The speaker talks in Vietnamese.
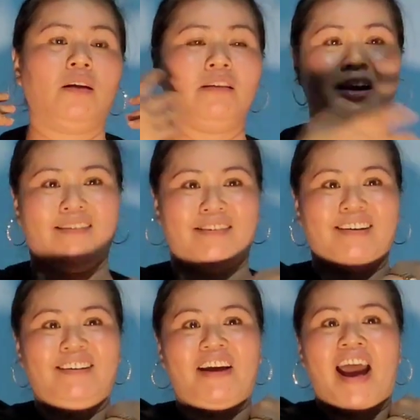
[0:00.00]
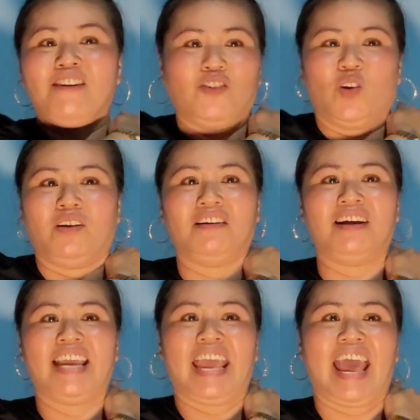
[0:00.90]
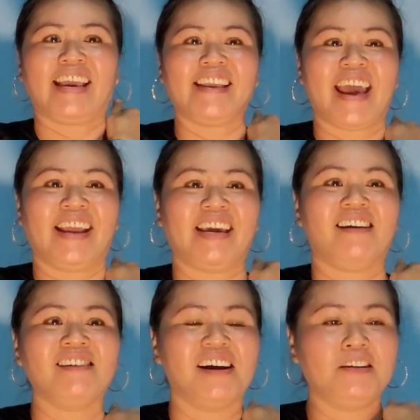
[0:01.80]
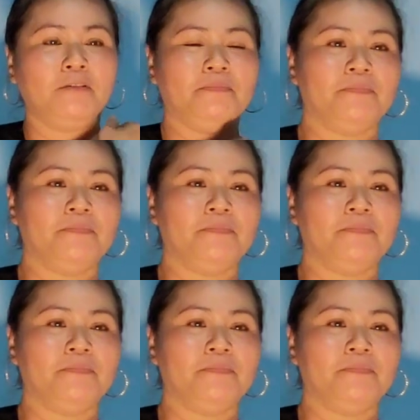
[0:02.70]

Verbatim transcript: Giờ kể cậu còn nghe hai cái vai nghe ớn ớn.